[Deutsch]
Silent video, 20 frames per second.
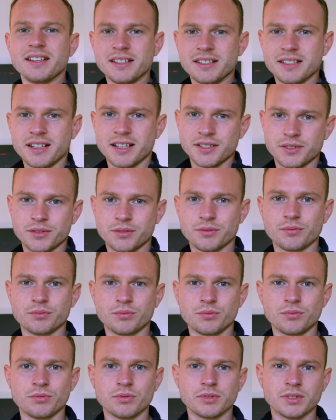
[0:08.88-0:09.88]
dass
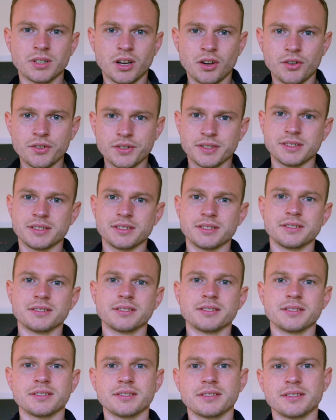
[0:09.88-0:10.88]
du draußen
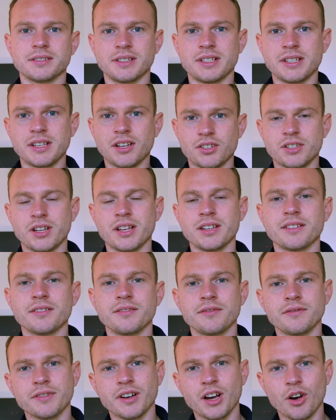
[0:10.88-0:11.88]
in der Stadt
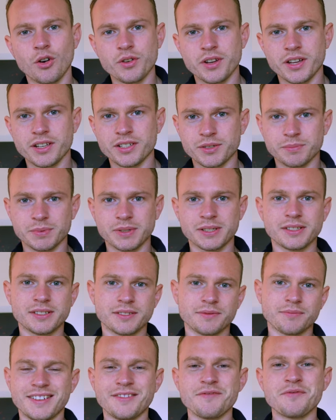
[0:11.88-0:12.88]
Frauen
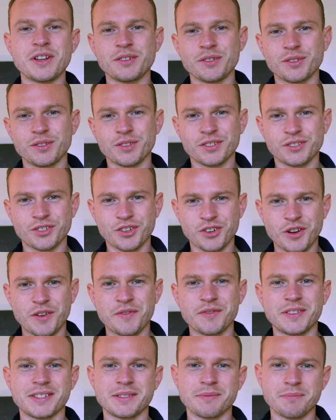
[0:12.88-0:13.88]
ansprichst. Wenn du das schon
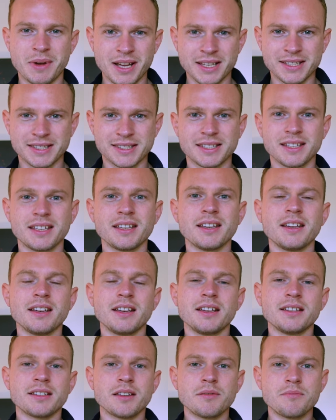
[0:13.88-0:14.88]
öfters machst,
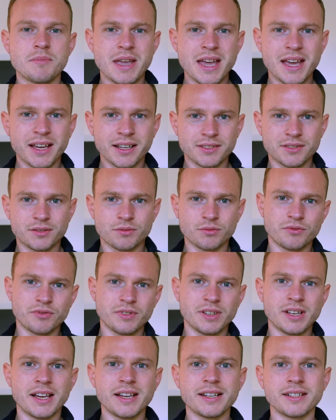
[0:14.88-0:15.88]
dann merkst du
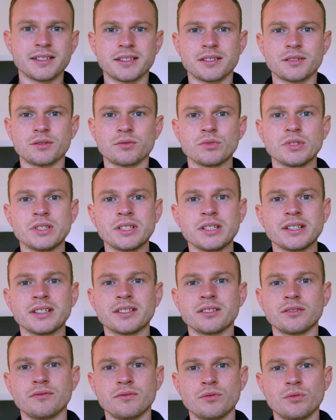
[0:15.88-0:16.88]
vielleicht, dass du
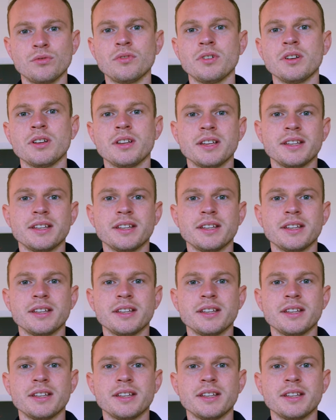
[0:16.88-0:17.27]
irgendwo